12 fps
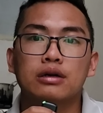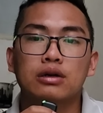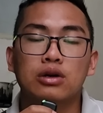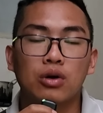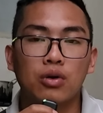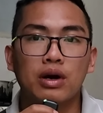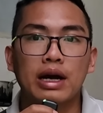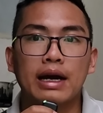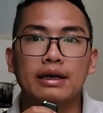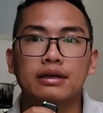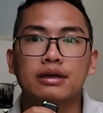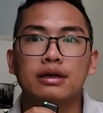khó
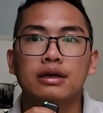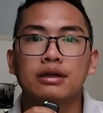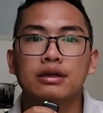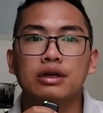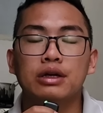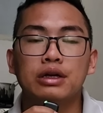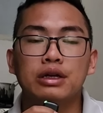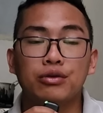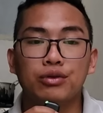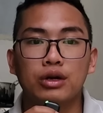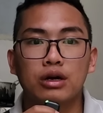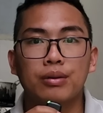khăn thì nếu
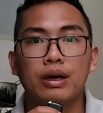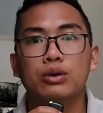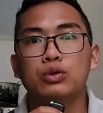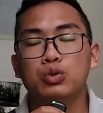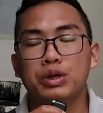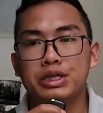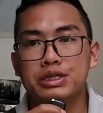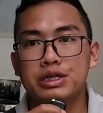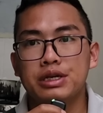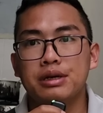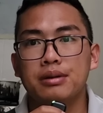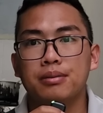như các bác của chú anh
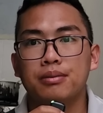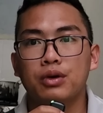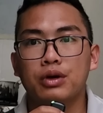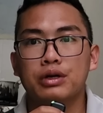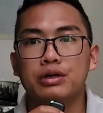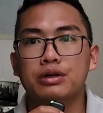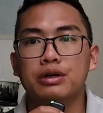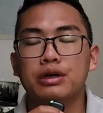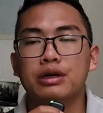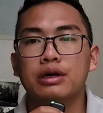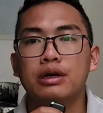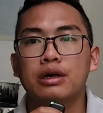chị mọi
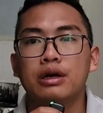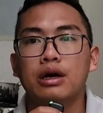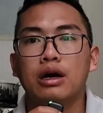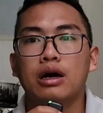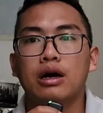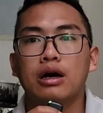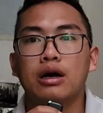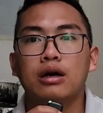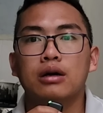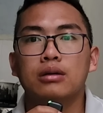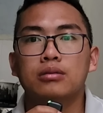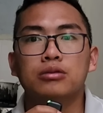người
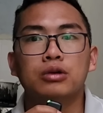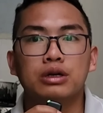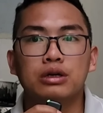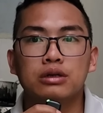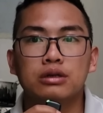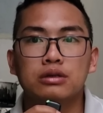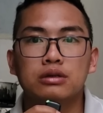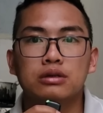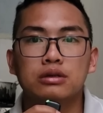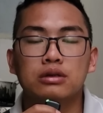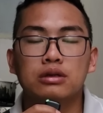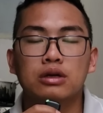uh, muốn
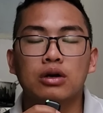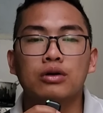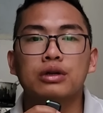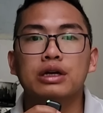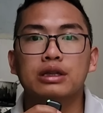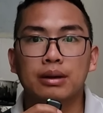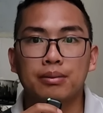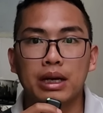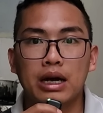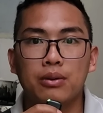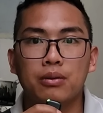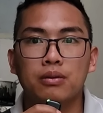có những cái tấm
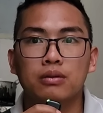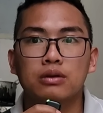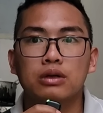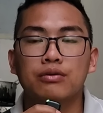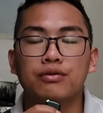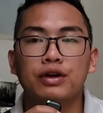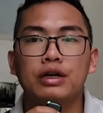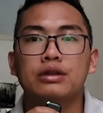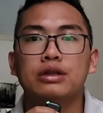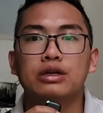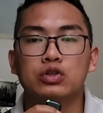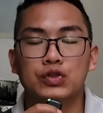lòng động viên
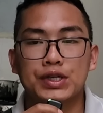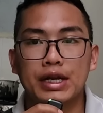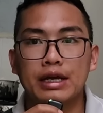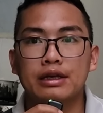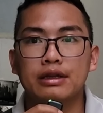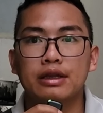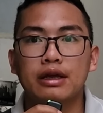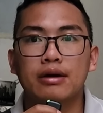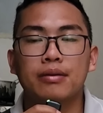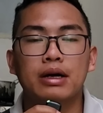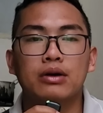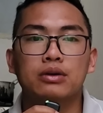tới cho gia đình thì
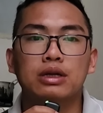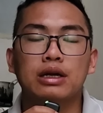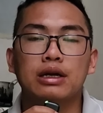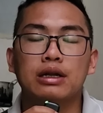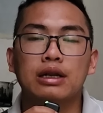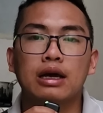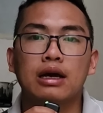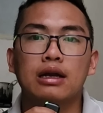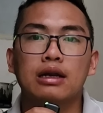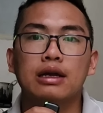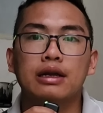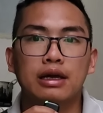các bác có thể là
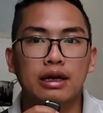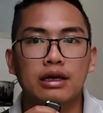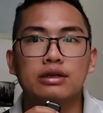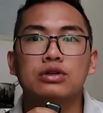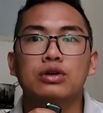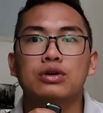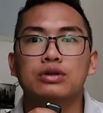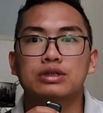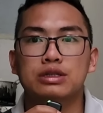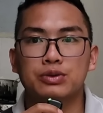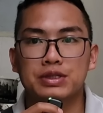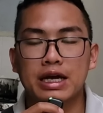liên hệ cho
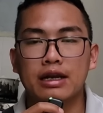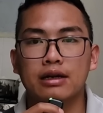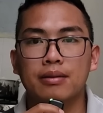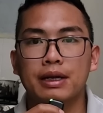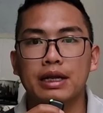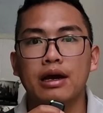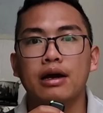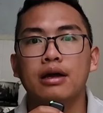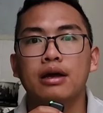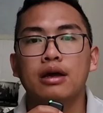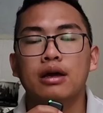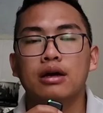cháu săn các bác nhá
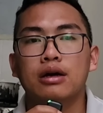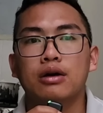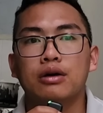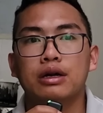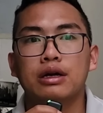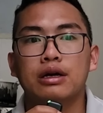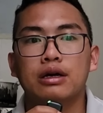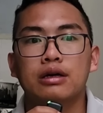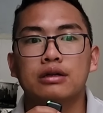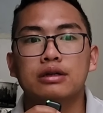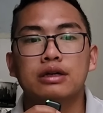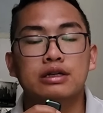còn
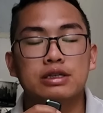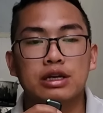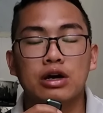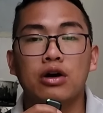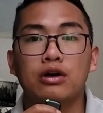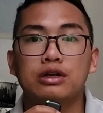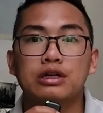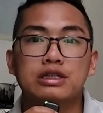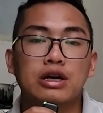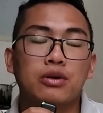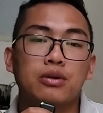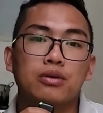à, những cái gì đó thì
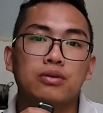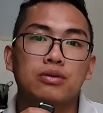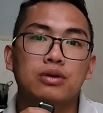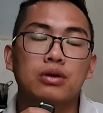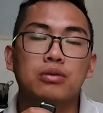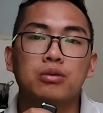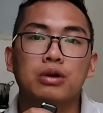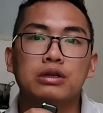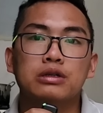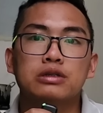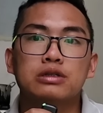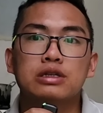cháu không muốn
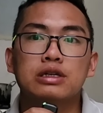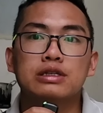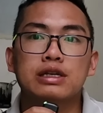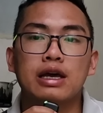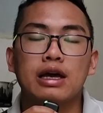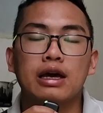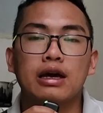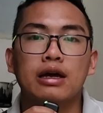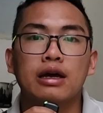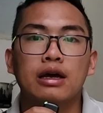chia sẻ